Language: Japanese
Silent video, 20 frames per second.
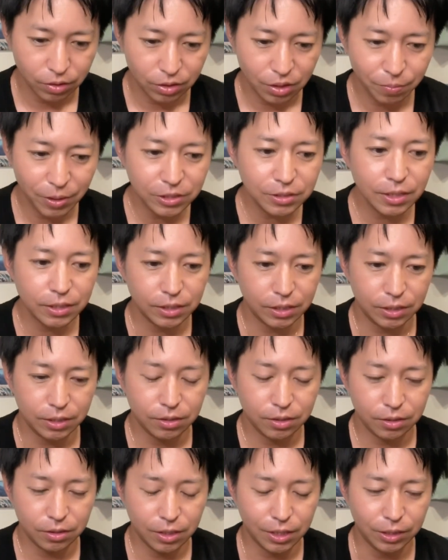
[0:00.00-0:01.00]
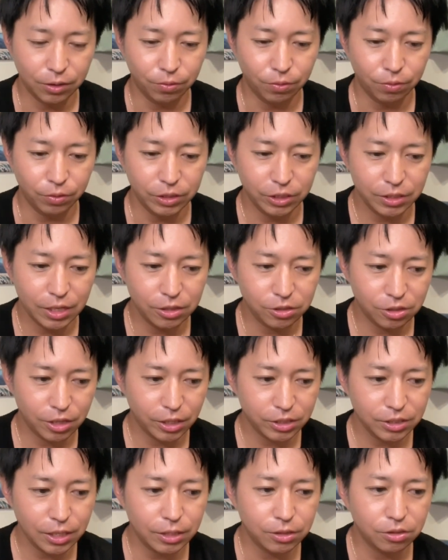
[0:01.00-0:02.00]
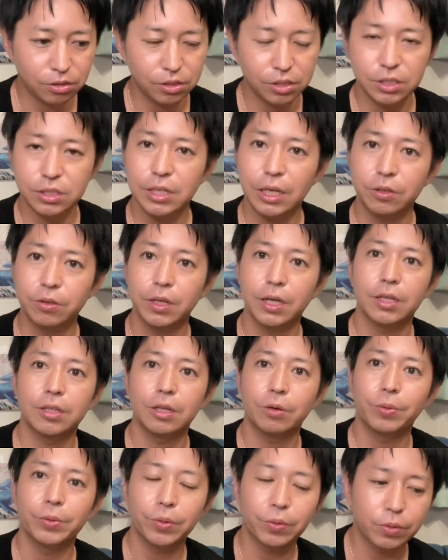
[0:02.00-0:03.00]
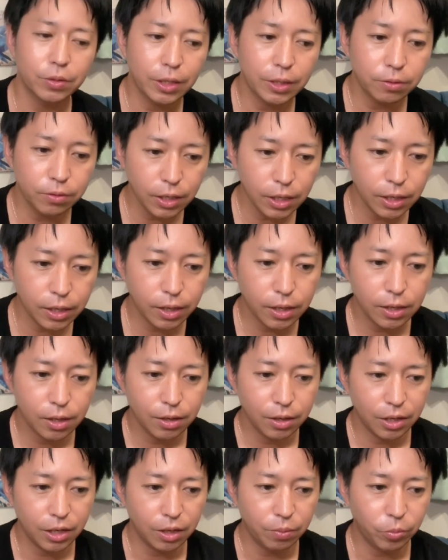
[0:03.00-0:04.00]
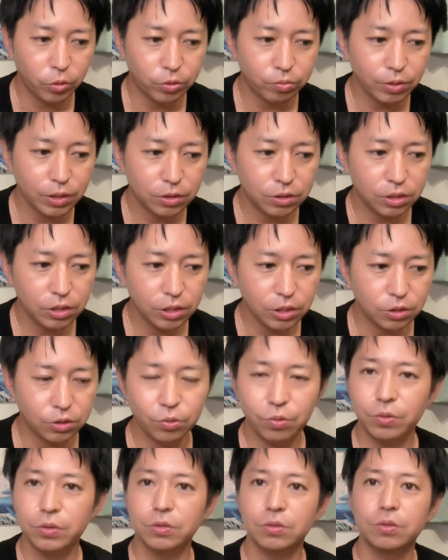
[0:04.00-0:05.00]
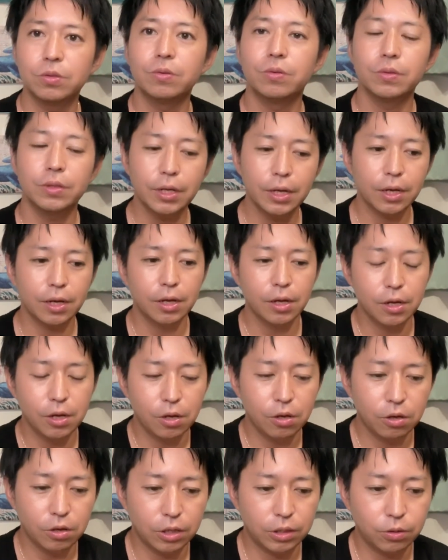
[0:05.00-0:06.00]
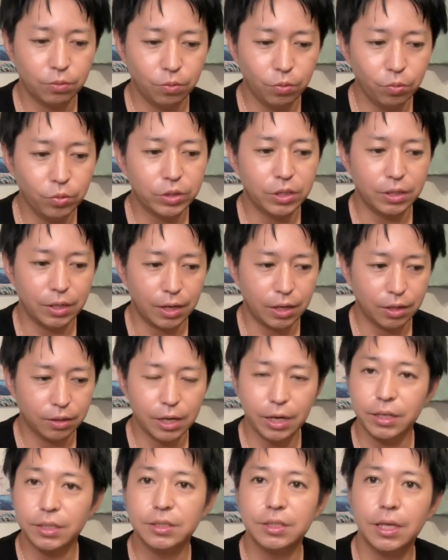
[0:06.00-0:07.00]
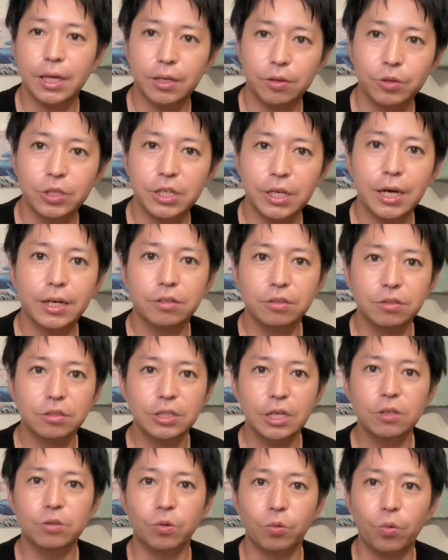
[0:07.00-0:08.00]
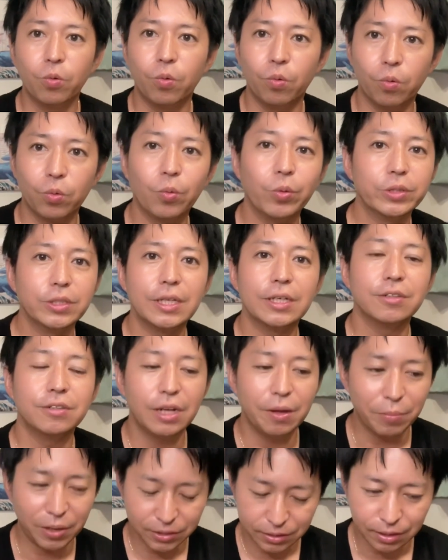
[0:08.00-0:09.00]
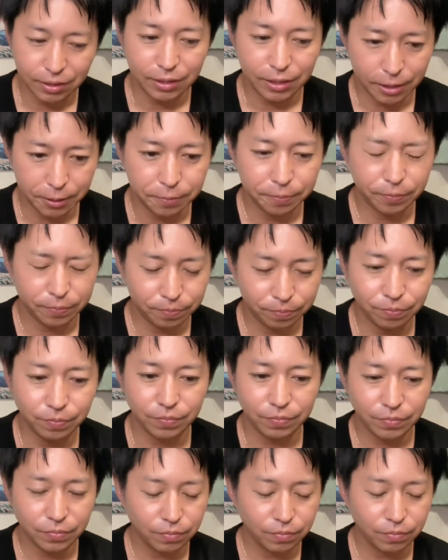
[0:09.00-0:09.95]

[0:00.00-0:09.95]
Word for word: でまさにあの2018年にツインスターと出会ったことっていうのが、えー、僕はにそういうようなあの、大きな覚醒の飛躍っていうのを起こしてくれましたね。うん。